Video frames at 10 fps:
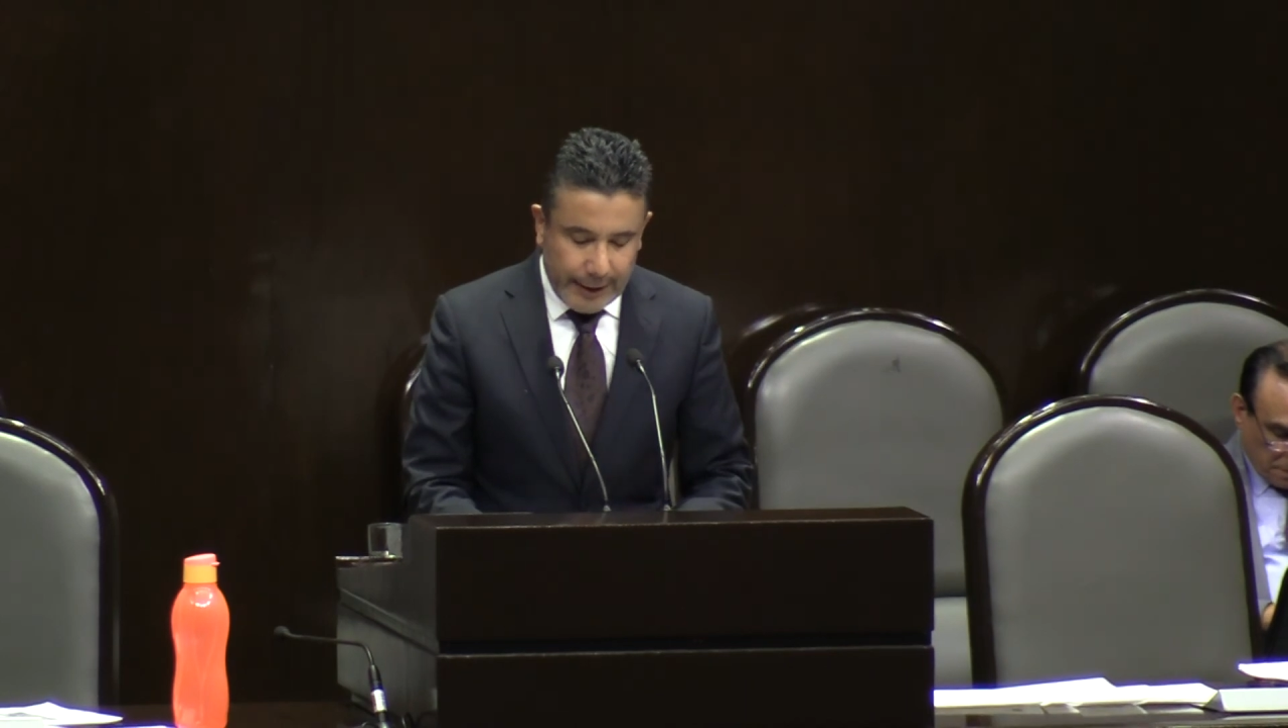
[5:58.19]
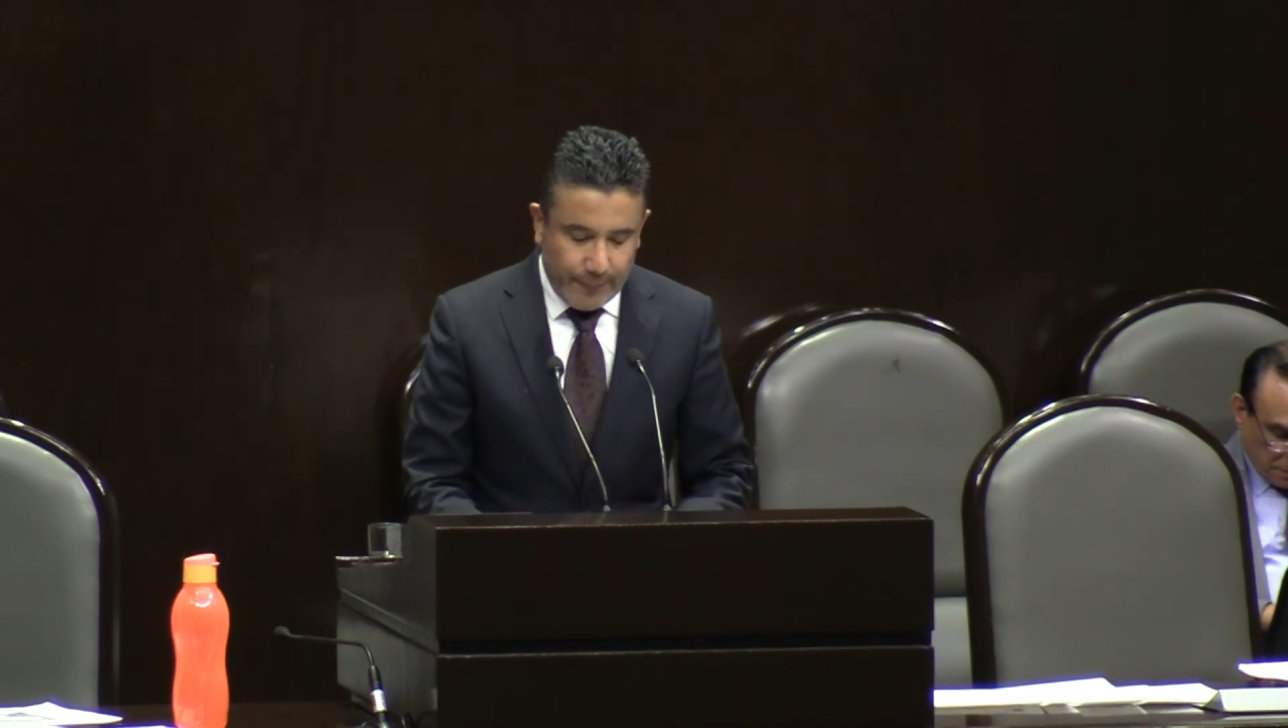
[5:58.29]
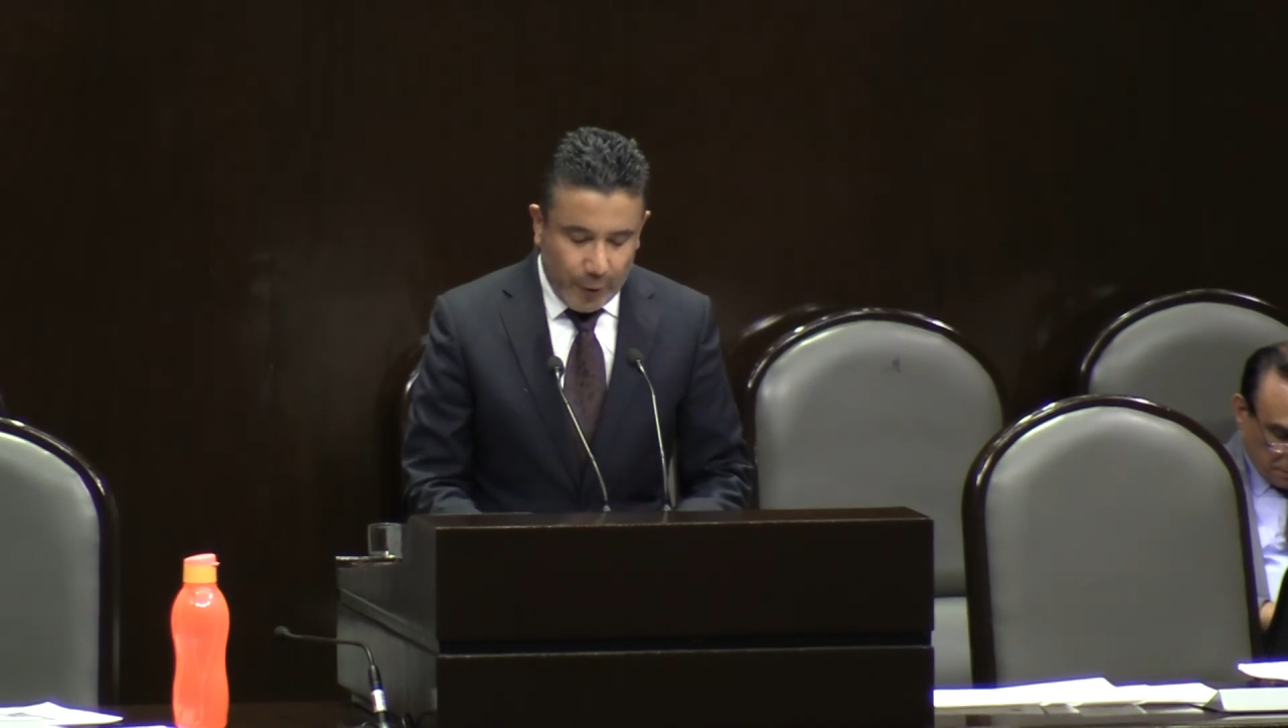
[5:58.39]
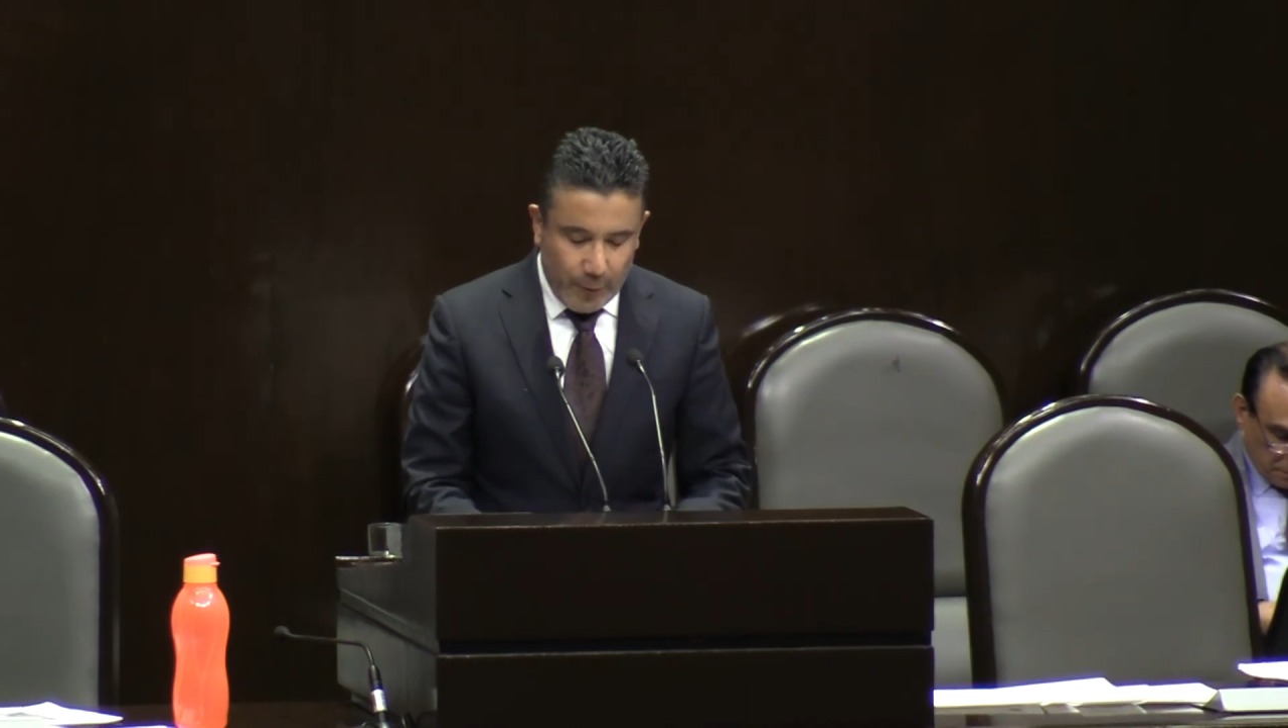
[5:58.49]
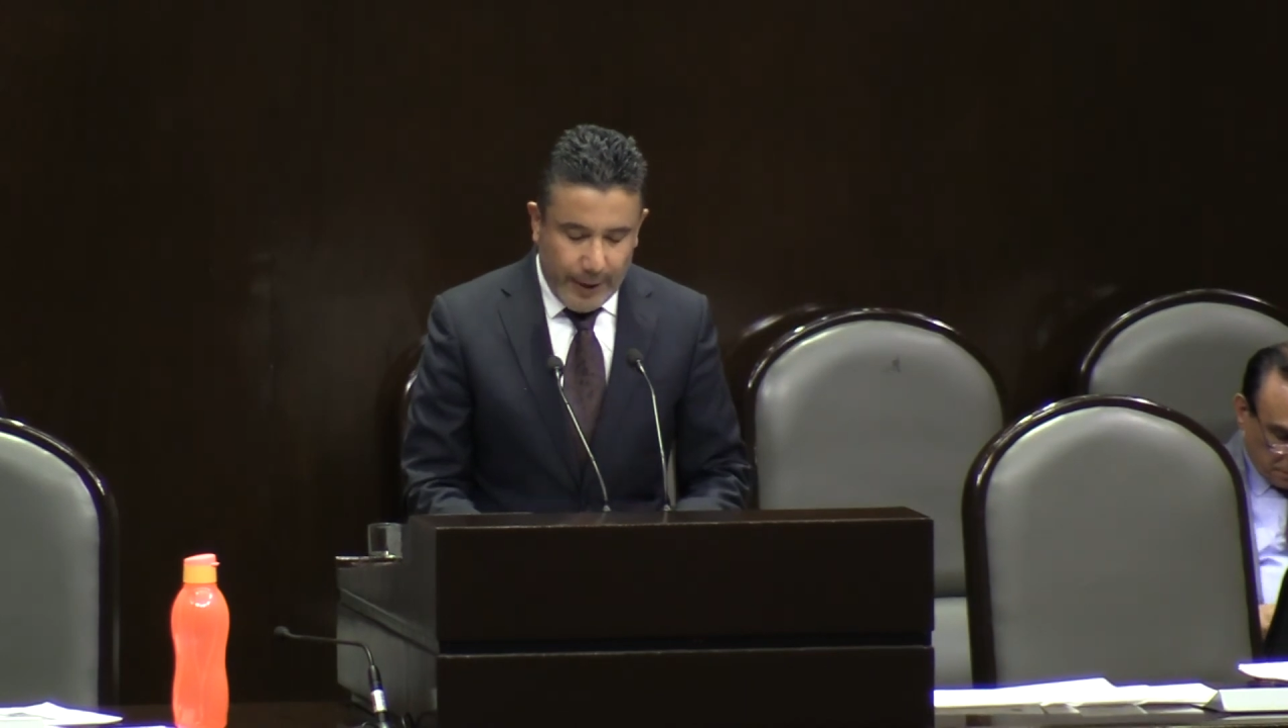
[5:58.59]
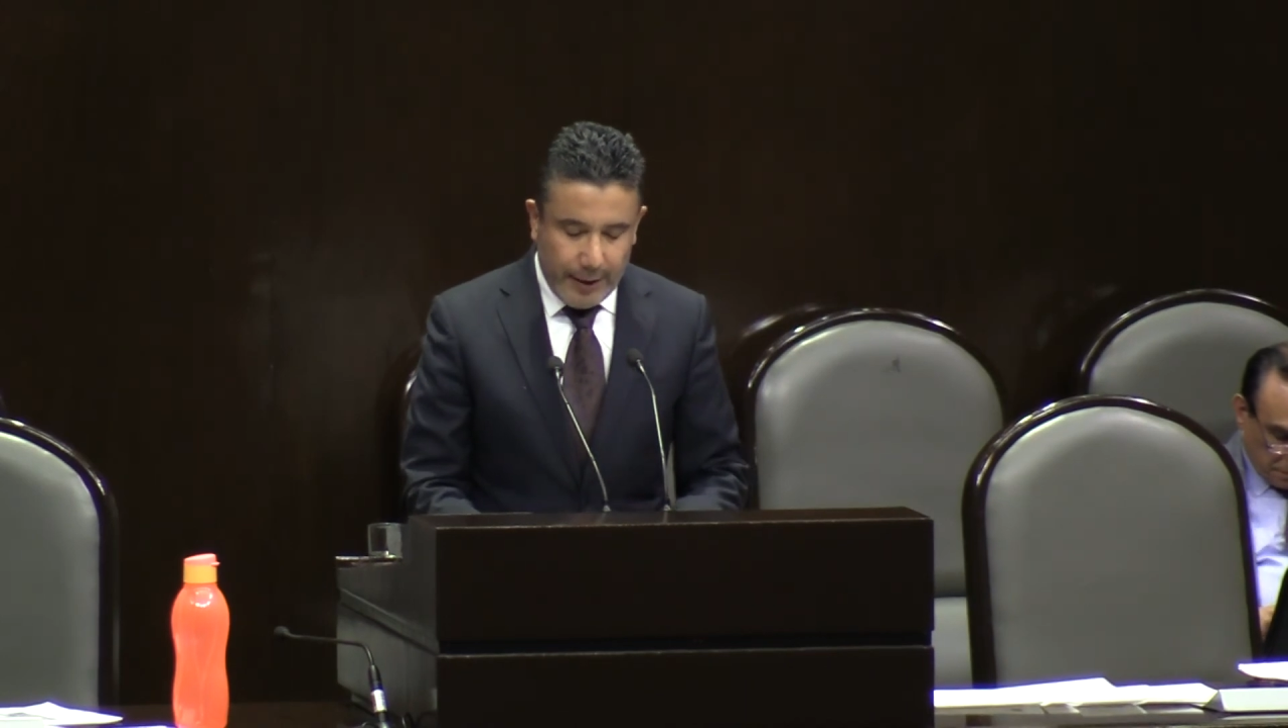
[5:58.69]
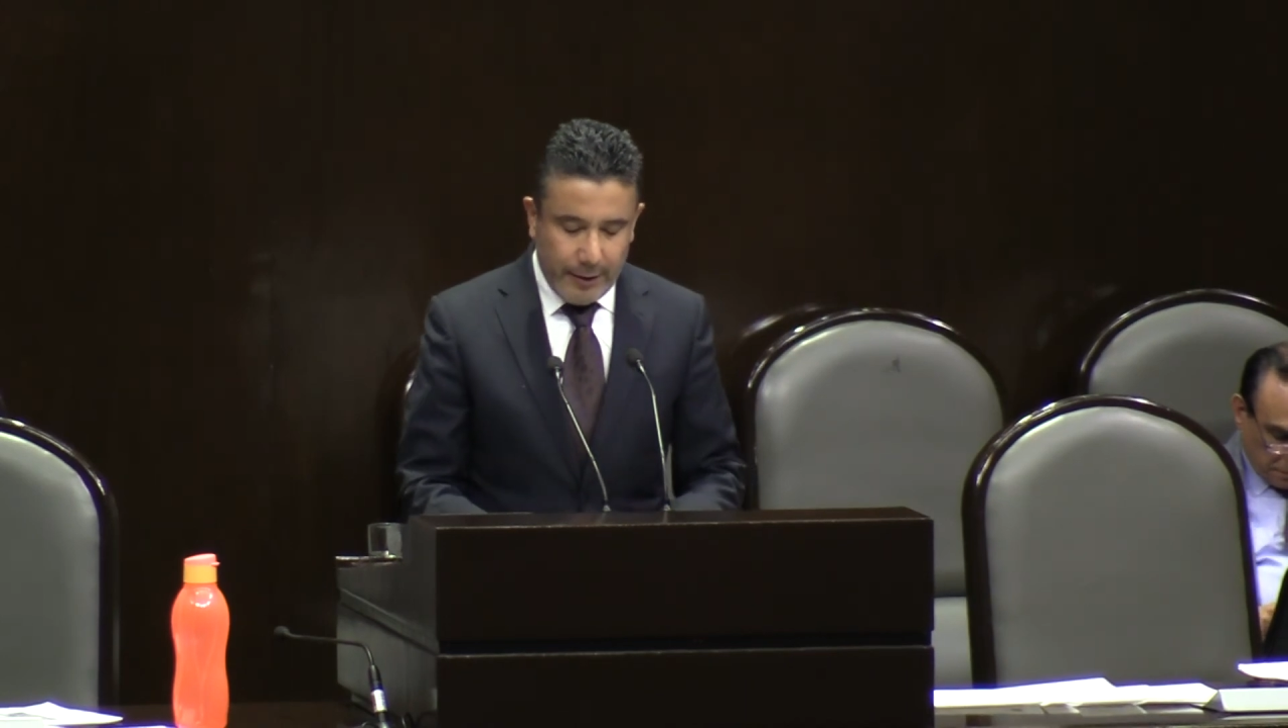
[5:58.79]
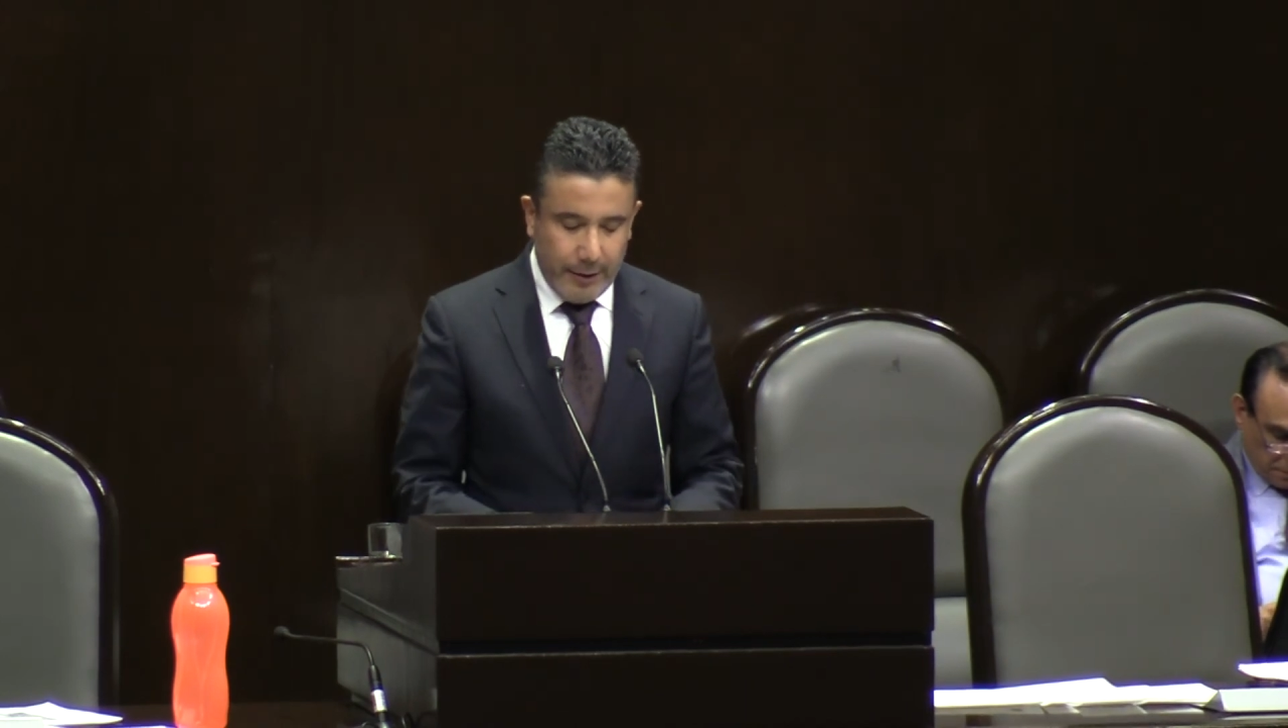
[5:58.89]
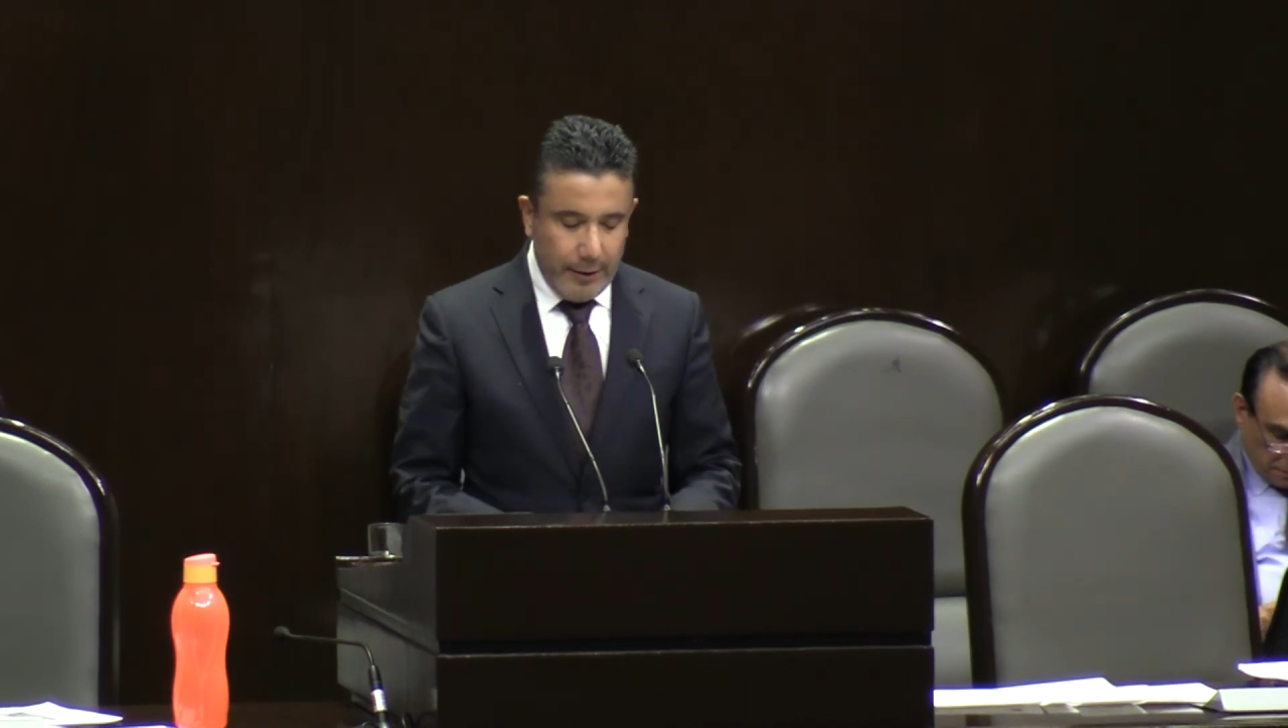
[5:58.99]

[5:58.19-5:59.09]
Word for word: reforma,